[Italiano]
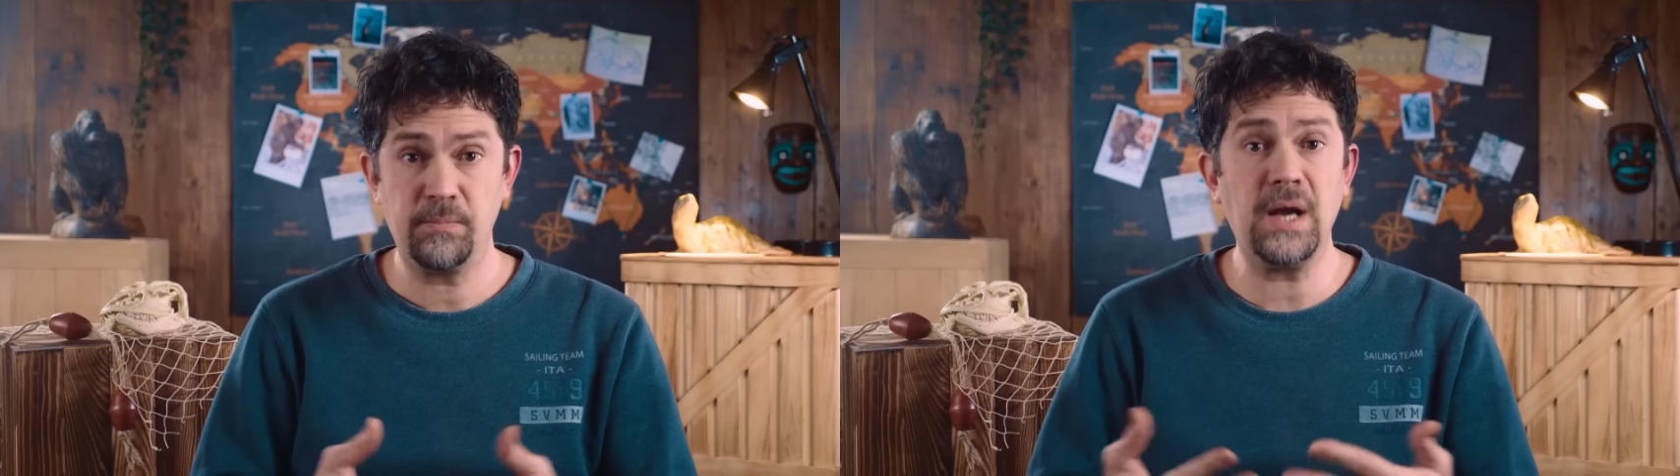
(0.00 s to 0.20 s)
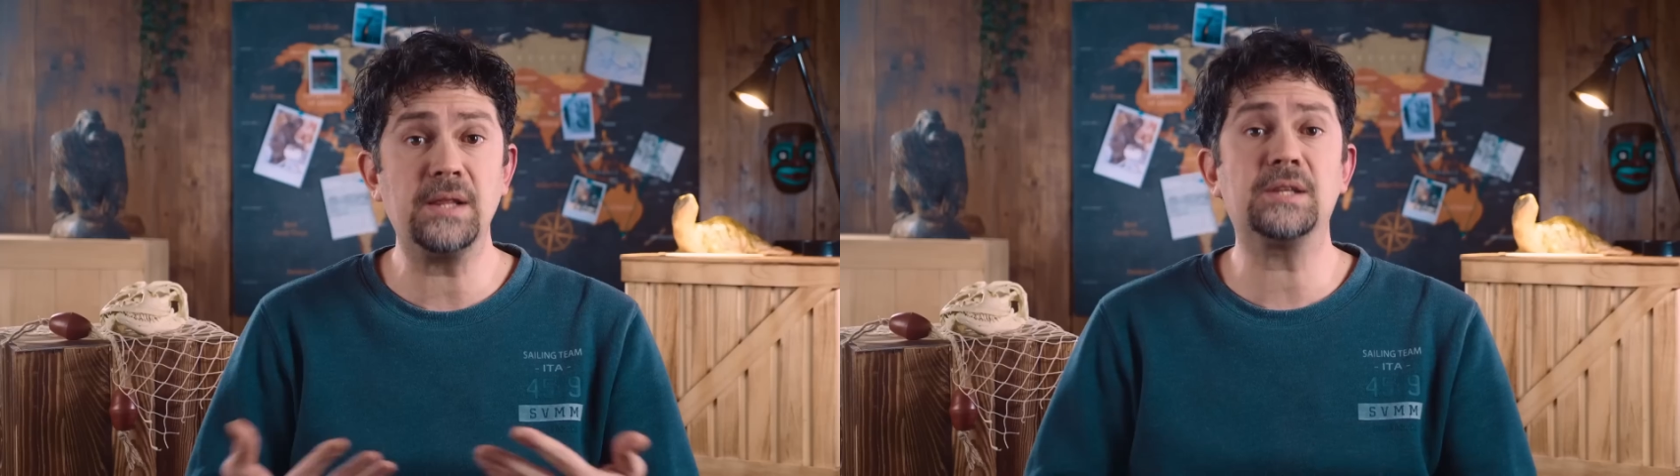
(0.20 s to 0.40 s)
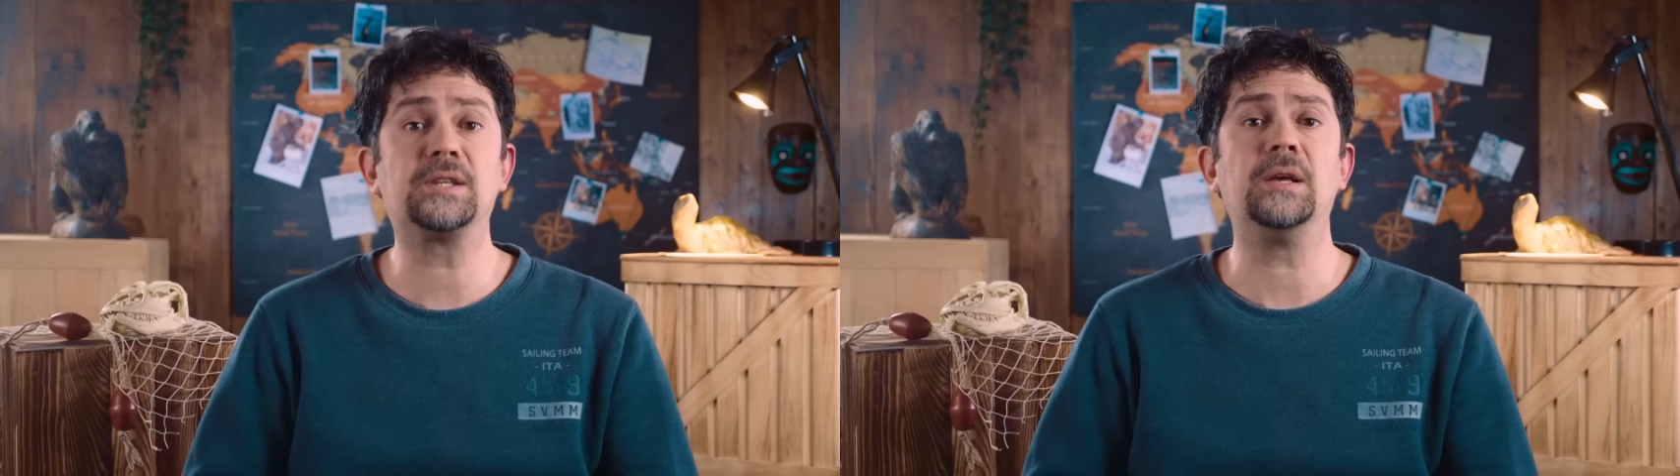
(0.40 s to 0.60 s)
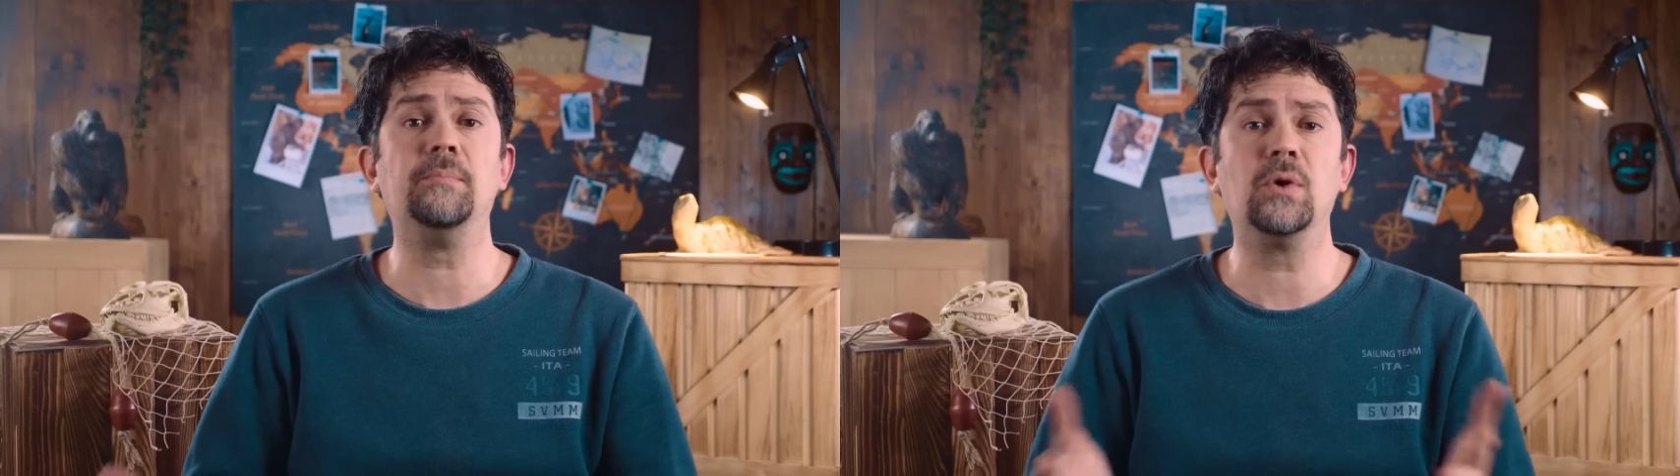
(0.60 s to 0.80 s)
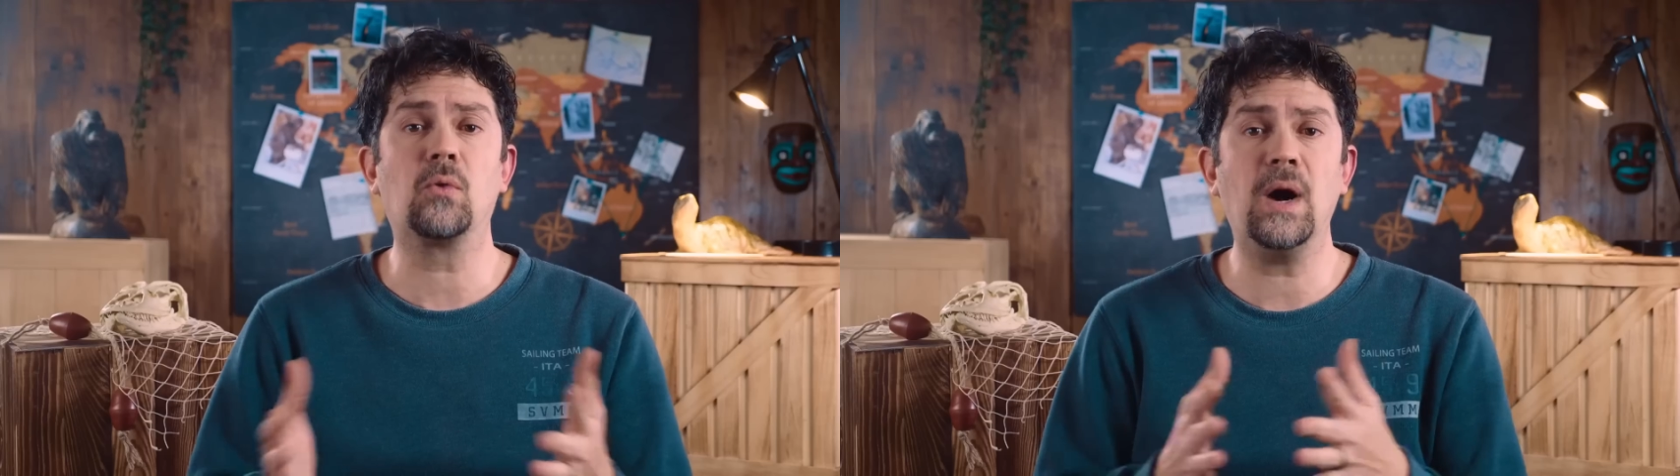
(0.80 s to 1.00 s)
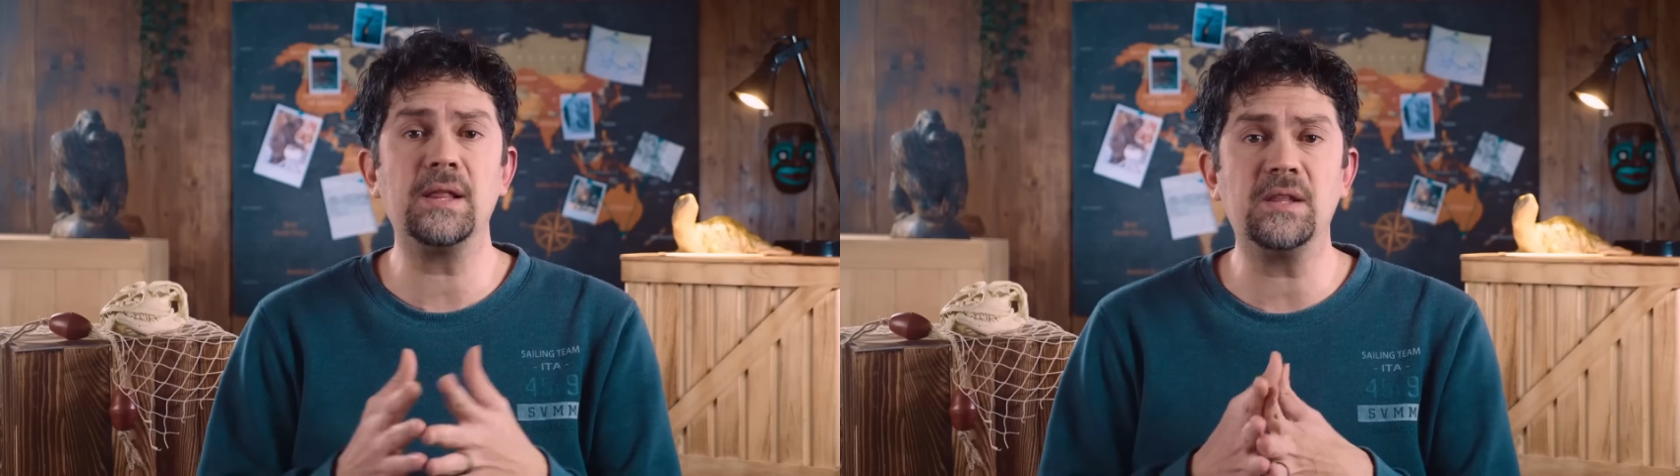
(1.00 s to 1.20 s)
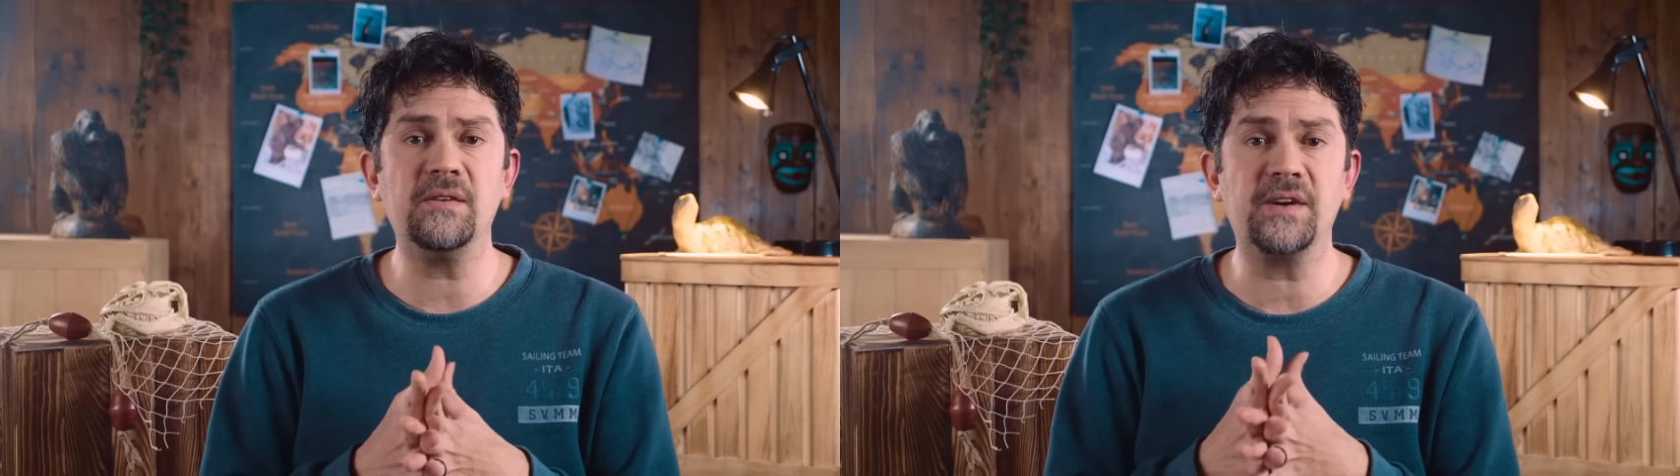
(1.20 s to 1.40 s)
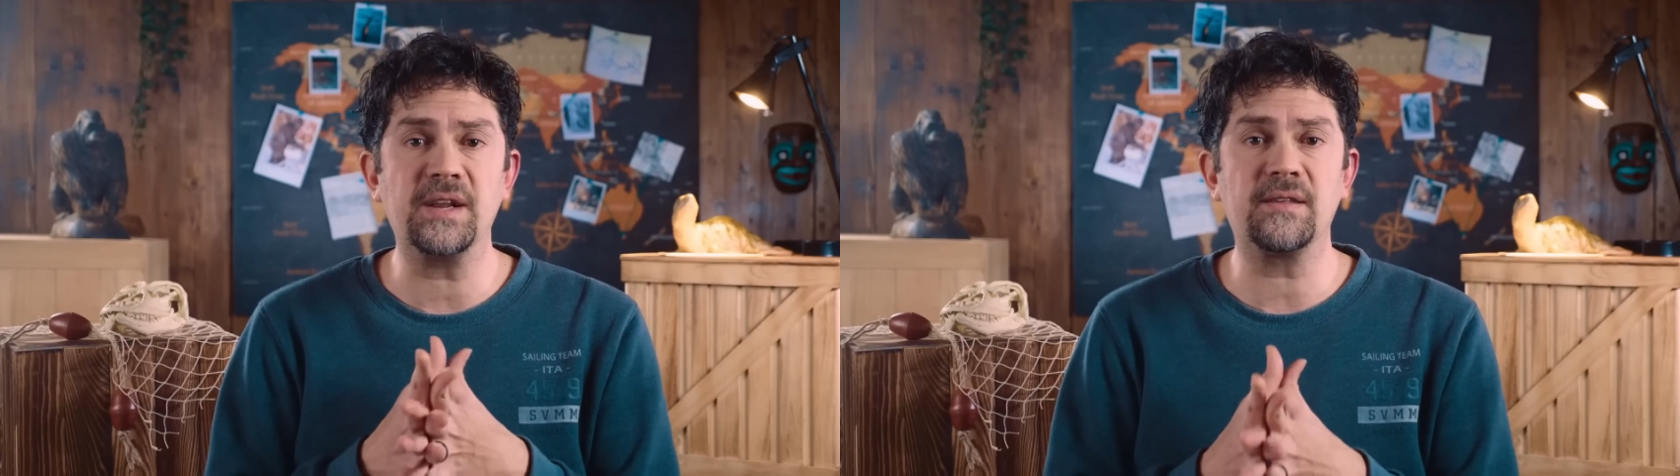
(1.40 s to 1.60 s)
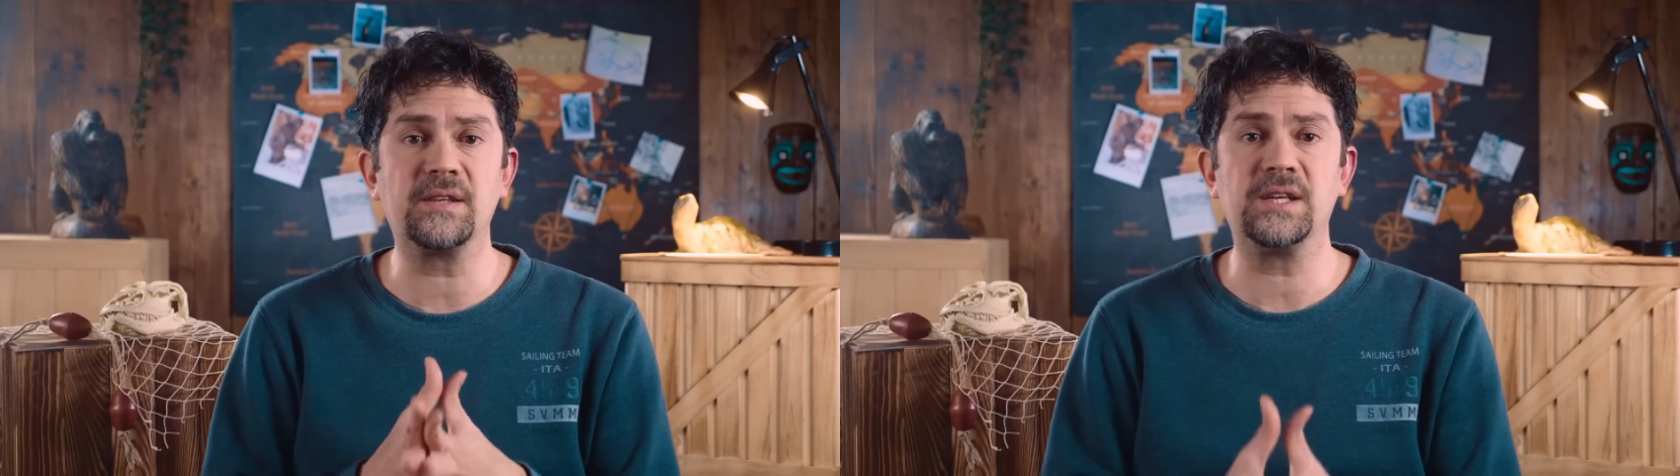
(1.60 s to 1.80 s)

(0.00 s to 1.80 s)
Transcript: Ad esempio, quanta differenza